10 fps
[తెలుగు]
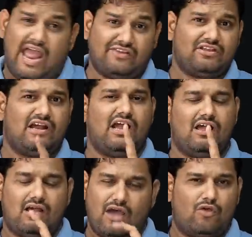యాక్చువల్గా
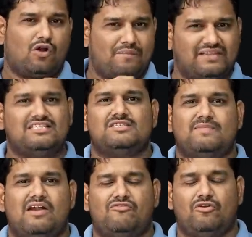అదొక మంచి
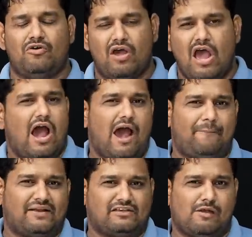స్మార్ట్ ఫోను ఆ
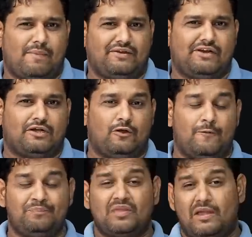పర్టికులర్ బడ్జెట్లో
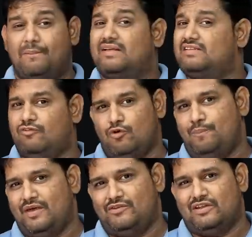ఇప్పుడు అసలే
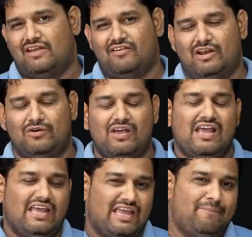ఊపి మీద ఉన్నారు వీళ్ళు
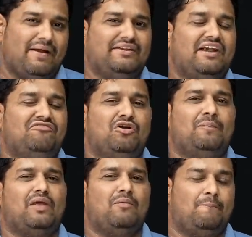ఈ బడ్జెట్ ఫోన్
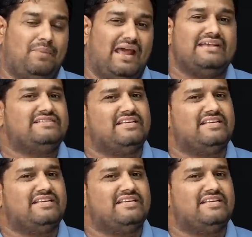పేరు బ్లేజ్